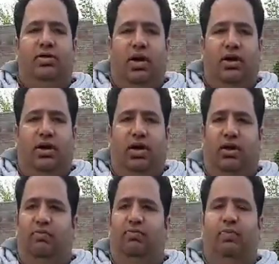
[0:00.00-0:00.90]
इज़ अंडर
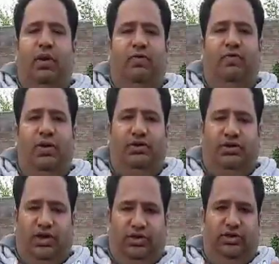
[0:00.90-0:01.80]
ए बिग
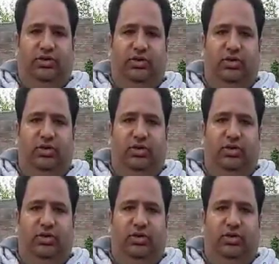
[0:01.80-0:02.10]
फ्रस्ट्रेशन